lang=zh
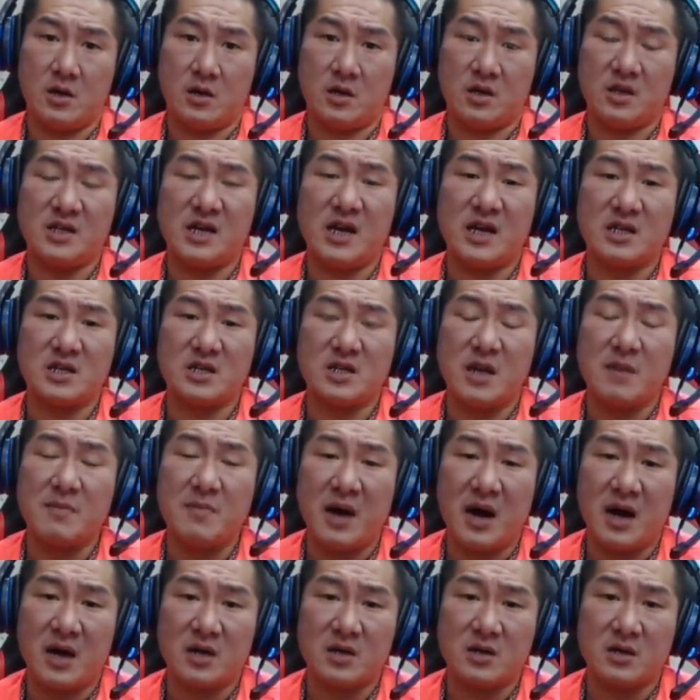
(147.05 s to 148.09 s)
你现在是他
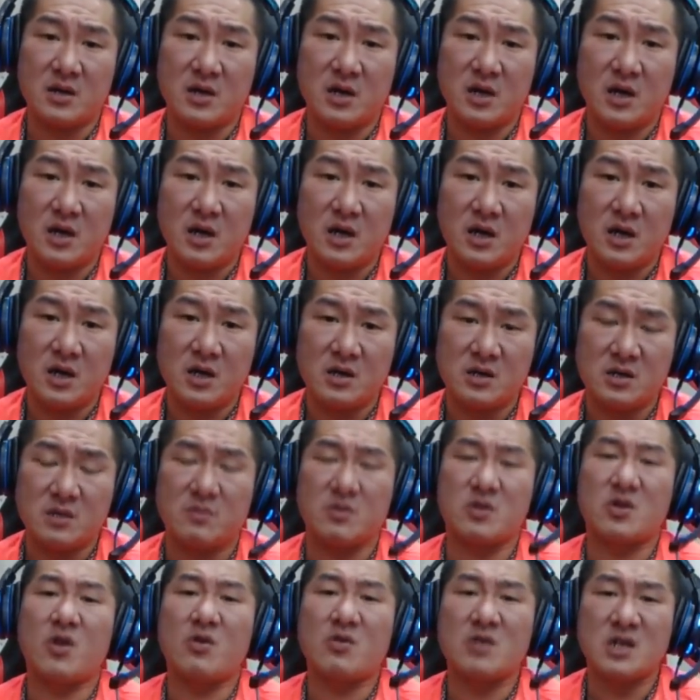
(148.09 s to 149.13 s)
妈的什
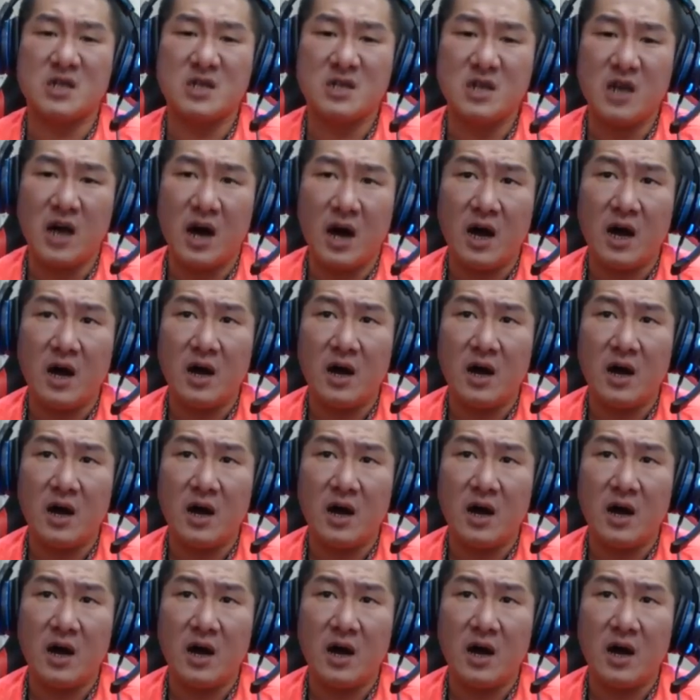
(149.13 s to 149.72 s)
么东西呀？